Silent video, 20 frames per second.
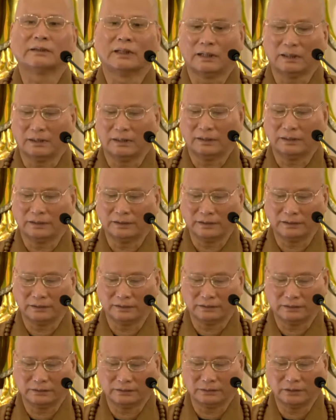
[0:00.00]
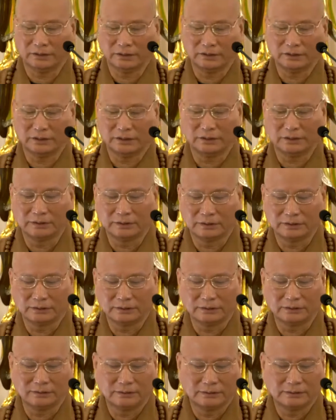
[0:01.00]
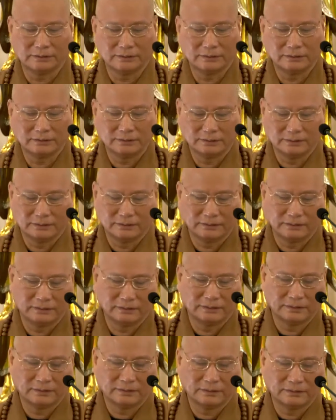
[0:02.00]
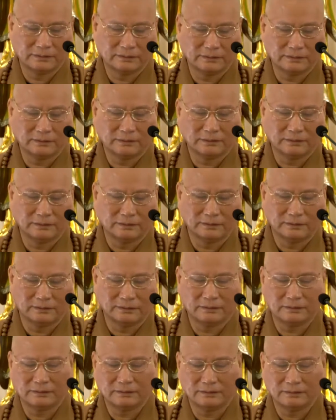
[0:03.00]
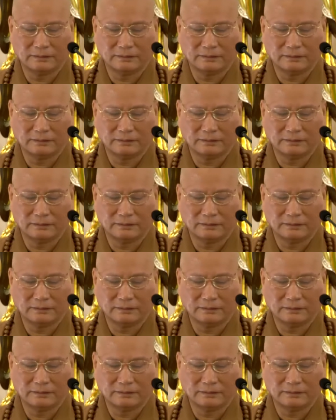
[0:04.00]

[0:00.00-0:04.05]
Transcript: 啊，所以这个啊，